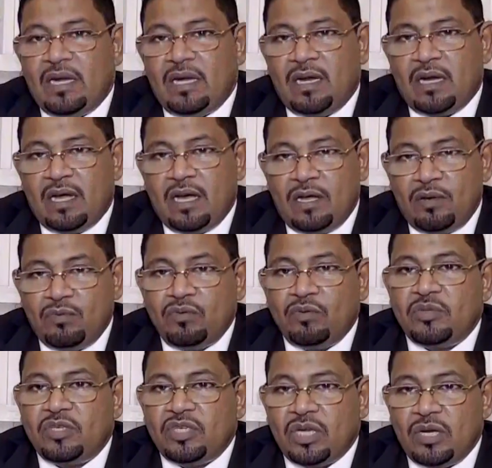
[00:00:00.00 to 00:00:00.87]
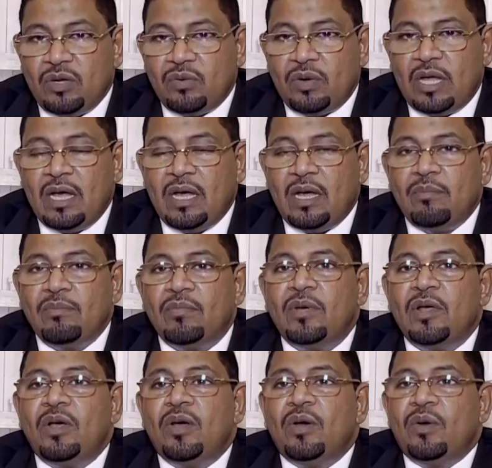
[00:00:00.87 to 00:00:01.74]
القانون بشكل عام
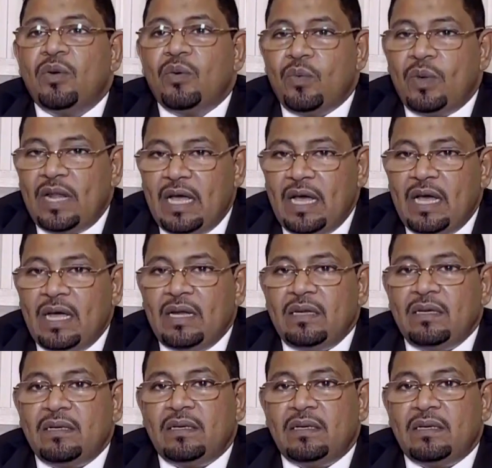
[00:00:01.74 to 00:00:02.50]
والآن